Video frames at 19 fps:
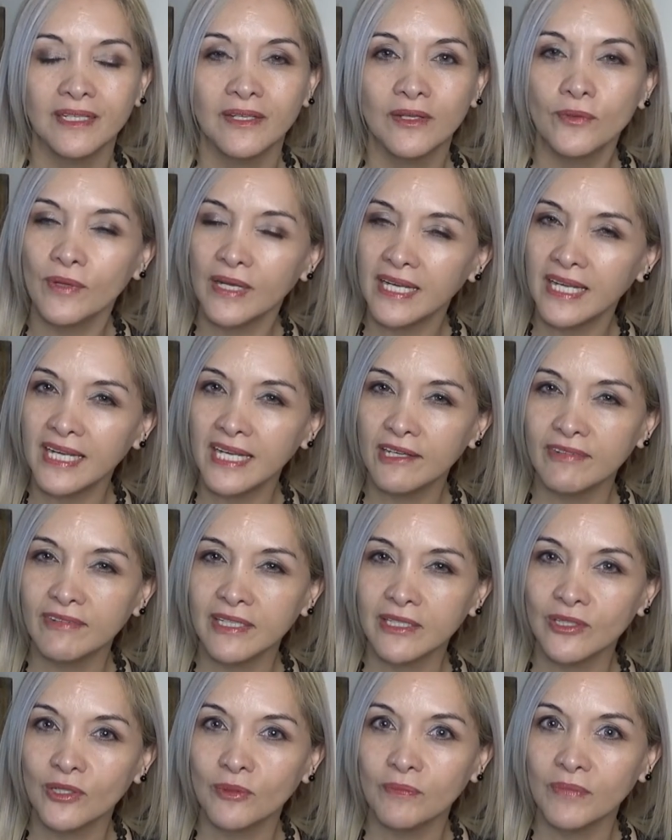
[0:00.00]
¿Cuál es el
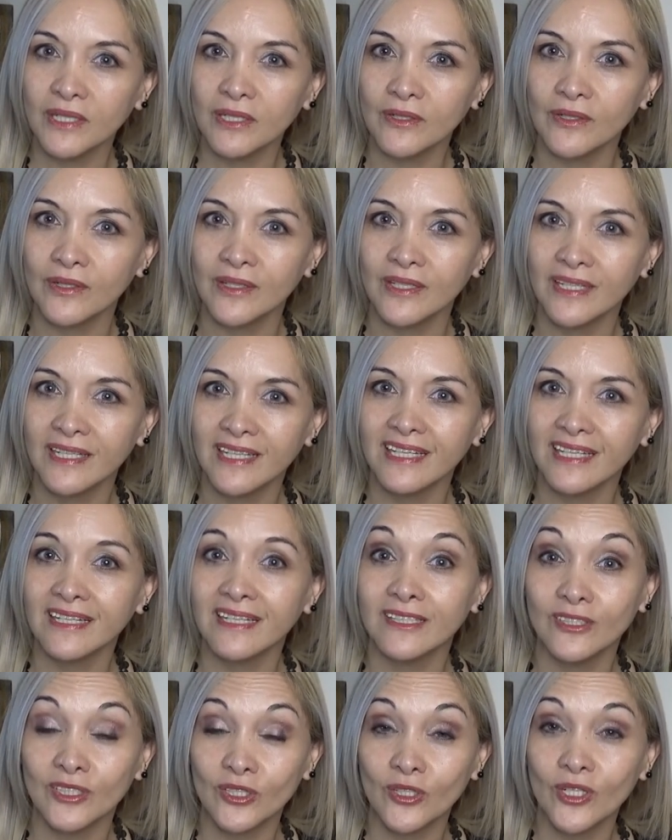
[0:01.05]
efecto espejo? Es
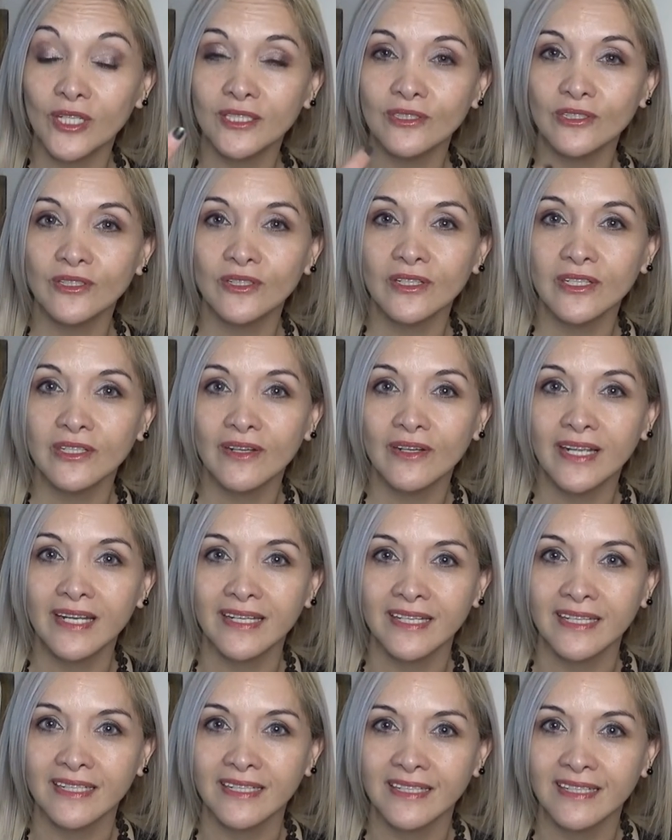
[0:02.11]
que si yo le sonrío a
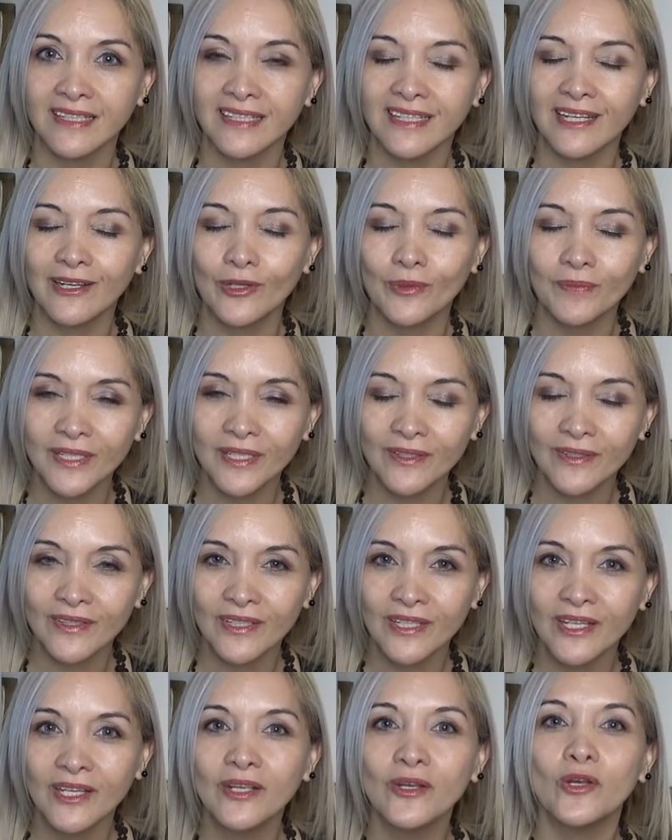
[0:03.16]
alguien y lo miro,
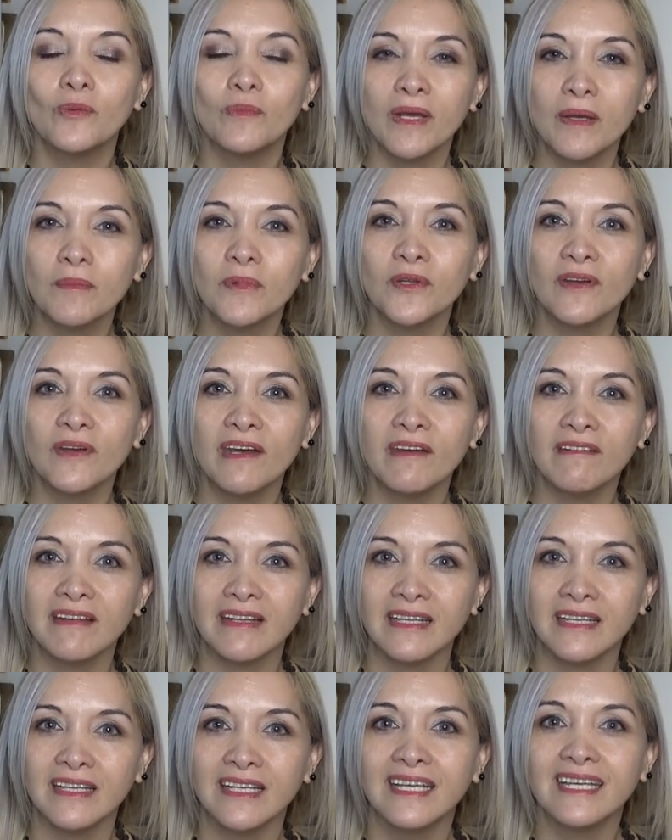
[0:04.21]
lo más
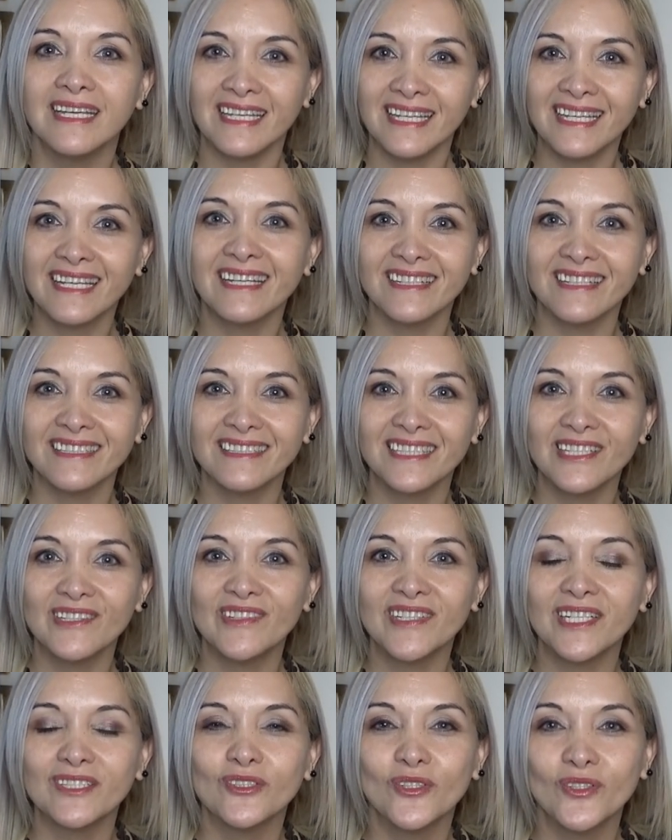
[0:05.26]
probable es que reciba
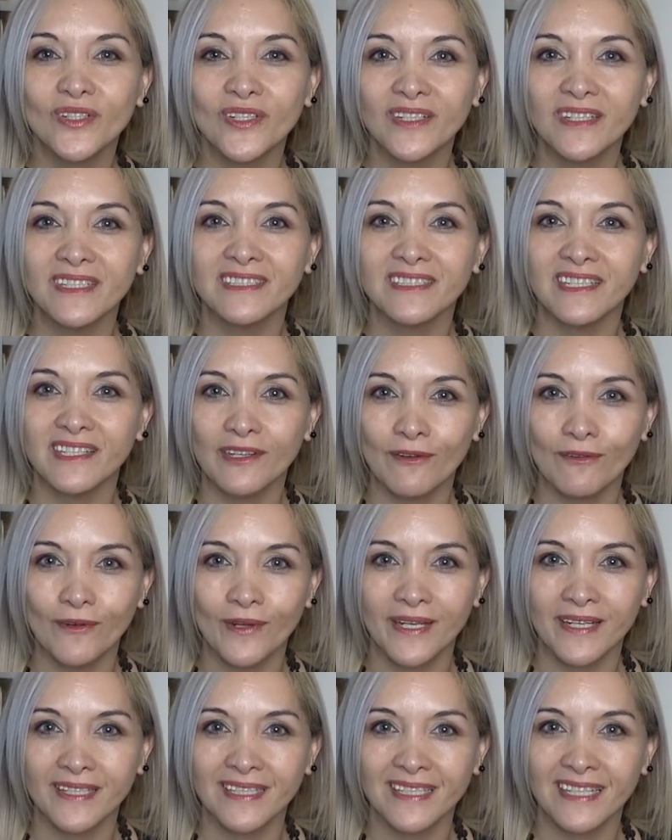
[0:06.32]
una sonrisa de
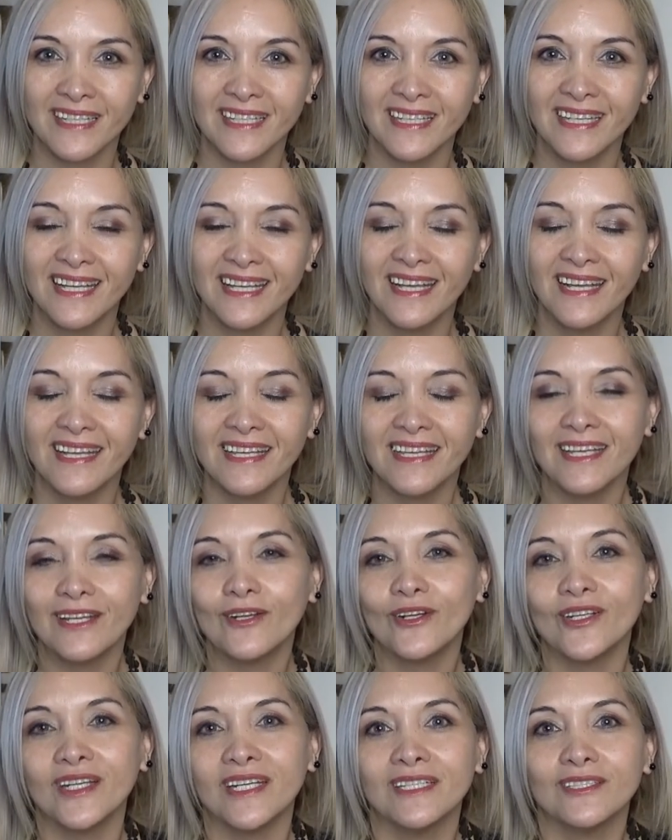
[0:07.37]
vuelta. Y
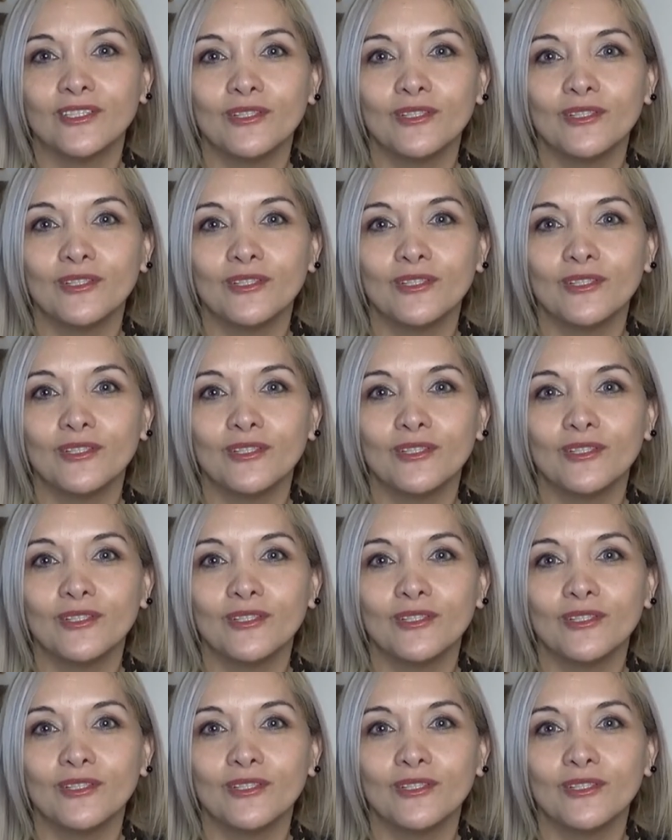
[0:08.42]
con eso,